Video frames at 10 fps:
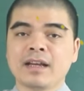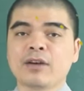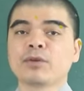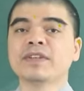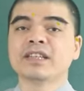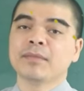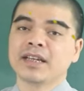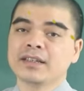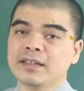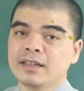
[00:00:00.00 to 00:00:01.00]
À, quý vị thân
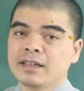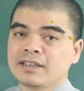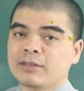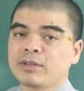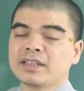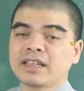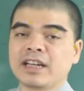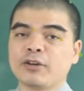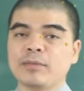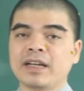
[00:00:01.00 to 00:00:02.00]
mến, trong chương trình
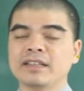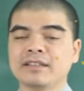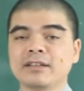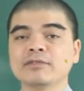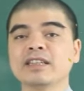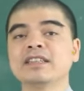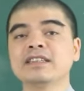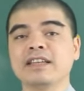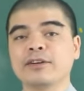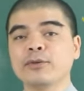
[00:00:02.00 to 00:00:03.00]
ngày hôm nay, Tử Thông sẽ chia
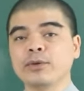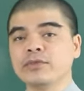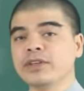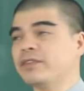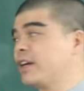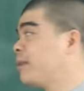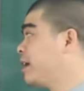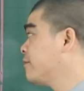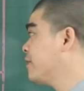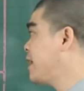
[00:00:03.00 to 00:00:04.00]
sẻ cùng quý vị và các
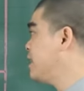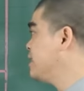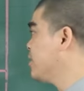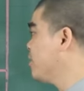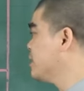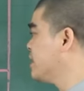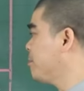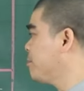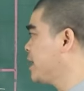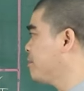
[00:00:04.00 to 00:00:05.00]
bạn về những con
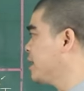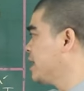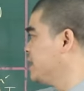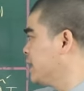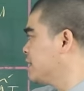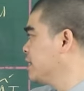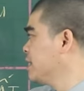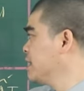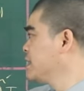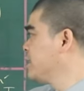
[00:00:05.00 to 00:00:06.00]
giáp may mắn nhất
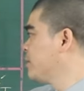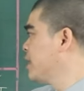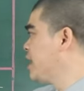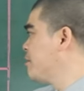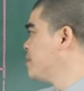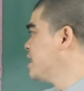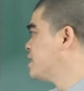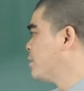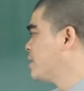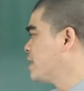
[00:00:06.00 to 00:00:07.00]
trong cái ngày
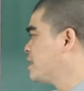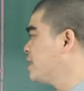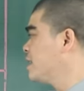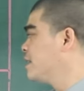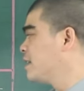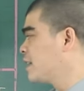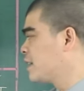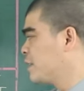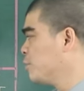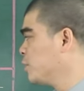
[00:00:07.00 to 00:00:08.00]
16 tháng riêng, ngày
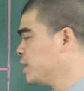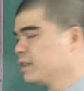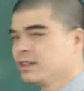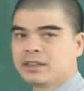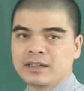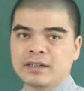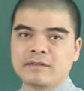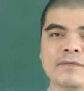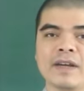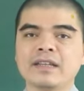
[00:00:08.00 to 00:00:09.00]
kỷ mùi.
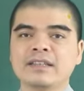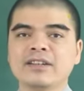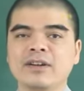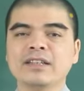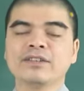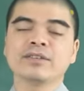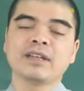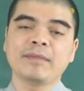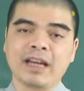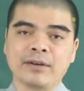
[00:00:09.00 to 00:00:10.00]
Vậy thì đó là những con
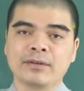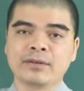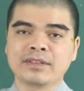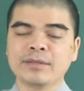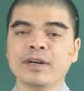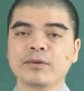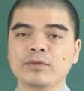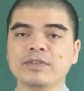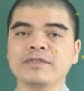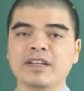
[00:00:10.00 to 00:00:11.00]
giáp nào? Xin mời
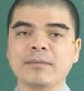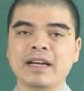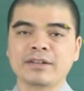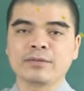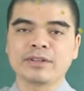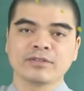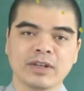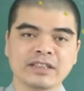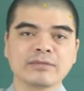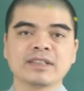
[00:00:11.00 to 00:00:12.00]
quý vị và các bạn cùng theo
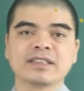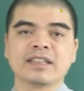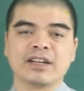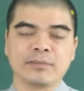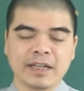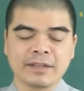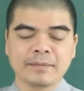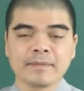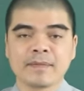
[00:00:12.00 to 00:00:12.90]
dõi trong chương trình ngày hôm nay.